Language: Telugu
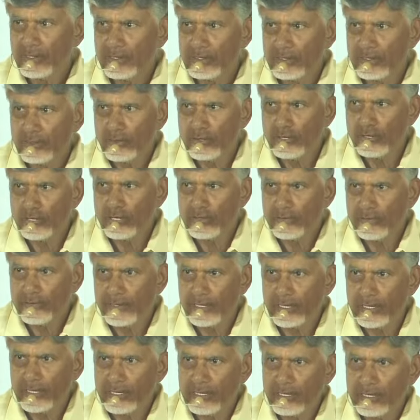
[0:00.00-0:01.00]
ఇది రెండు
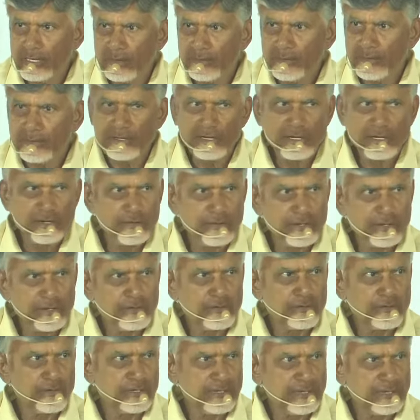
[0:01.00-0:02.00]
వేల నలభై ఏడు
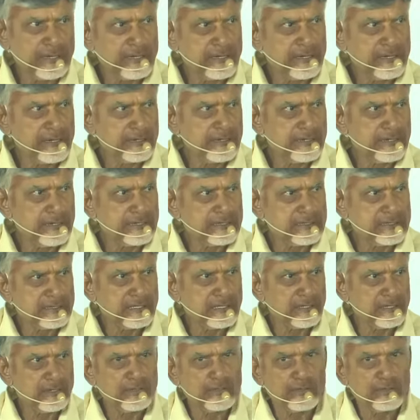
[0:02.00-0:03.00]
వరకు ఉంటుంది అన్ని
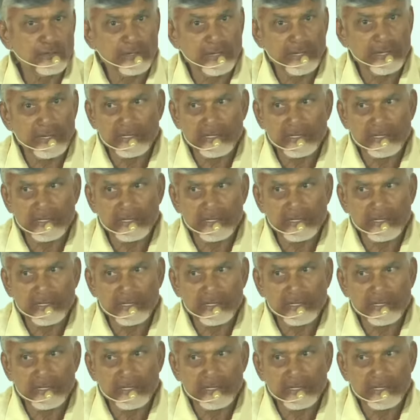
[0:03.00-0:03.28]
దేశాల్లో